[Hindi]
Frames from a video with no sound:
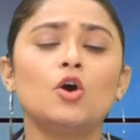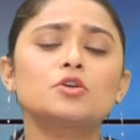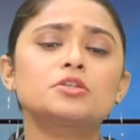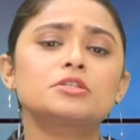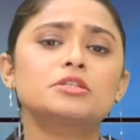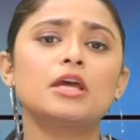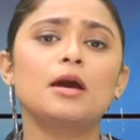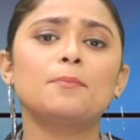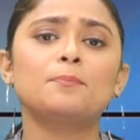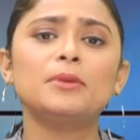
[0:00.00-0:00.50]

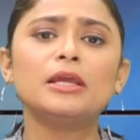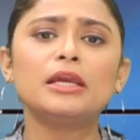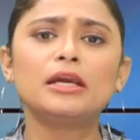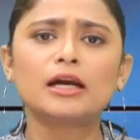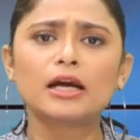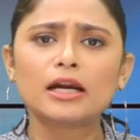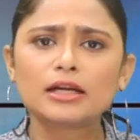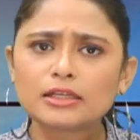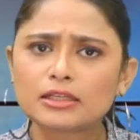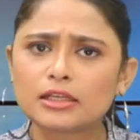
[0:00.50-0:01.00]
उसने अपनी
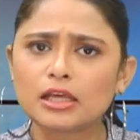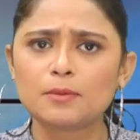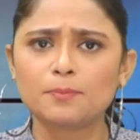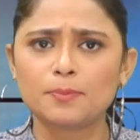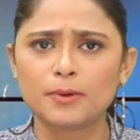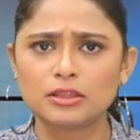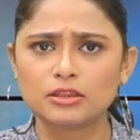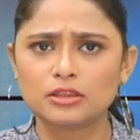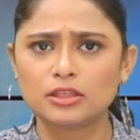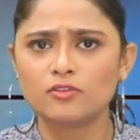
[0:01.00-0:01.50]

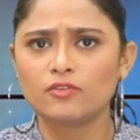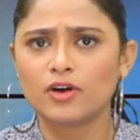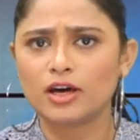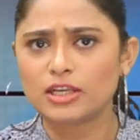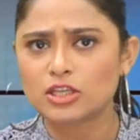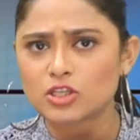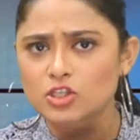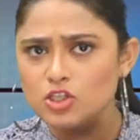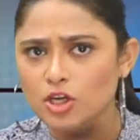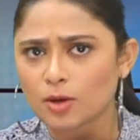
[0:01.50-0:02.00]
कट्टरपंथी
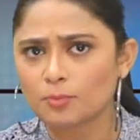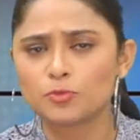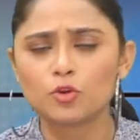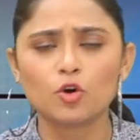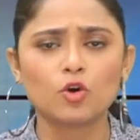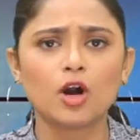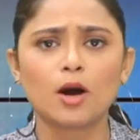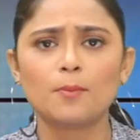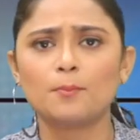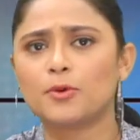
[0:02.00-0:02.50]
वाले
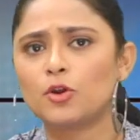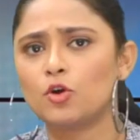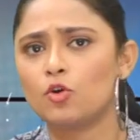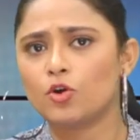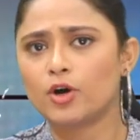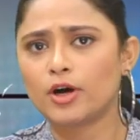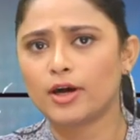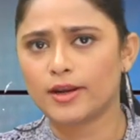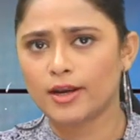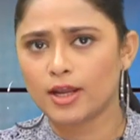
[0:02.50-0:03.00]
शब्दों का
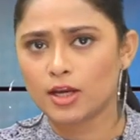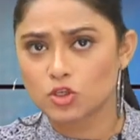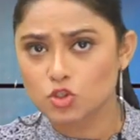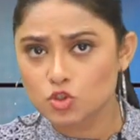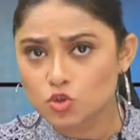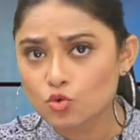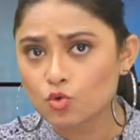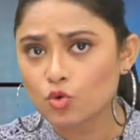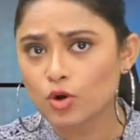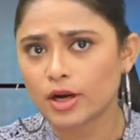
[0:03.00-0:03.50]
प्रयोग करना
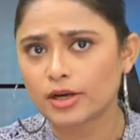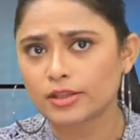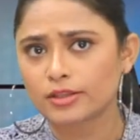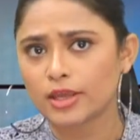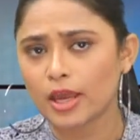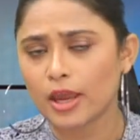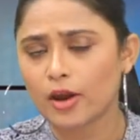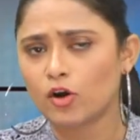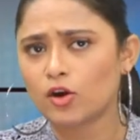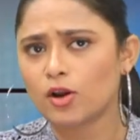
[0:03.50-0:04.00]
शुरू कर
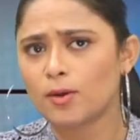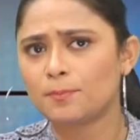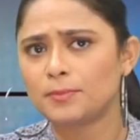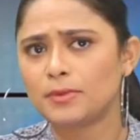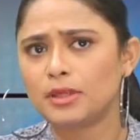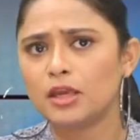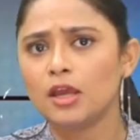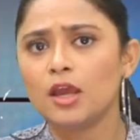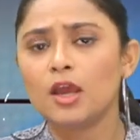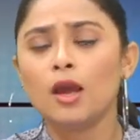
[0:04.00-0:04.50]
दिया है और
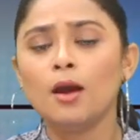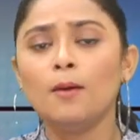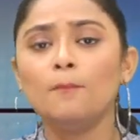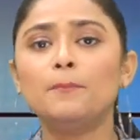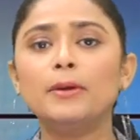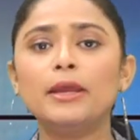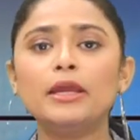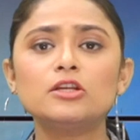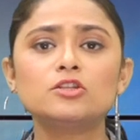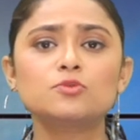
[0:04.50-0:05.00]
अपनी
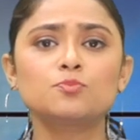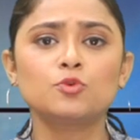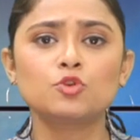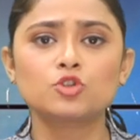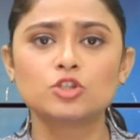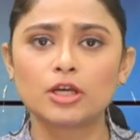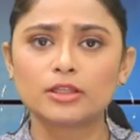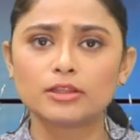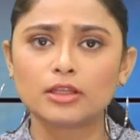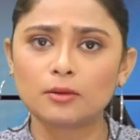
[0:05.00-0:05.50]

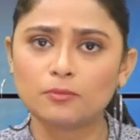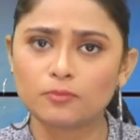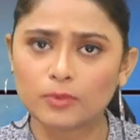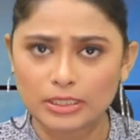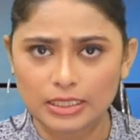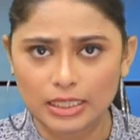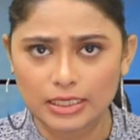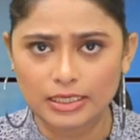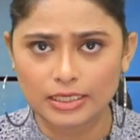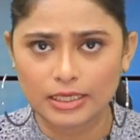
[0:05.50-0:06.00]
वेशभूषा तक
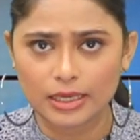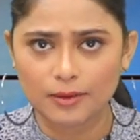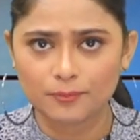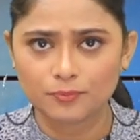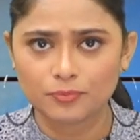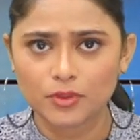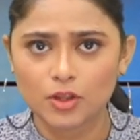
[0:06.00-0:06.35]
बदल ली है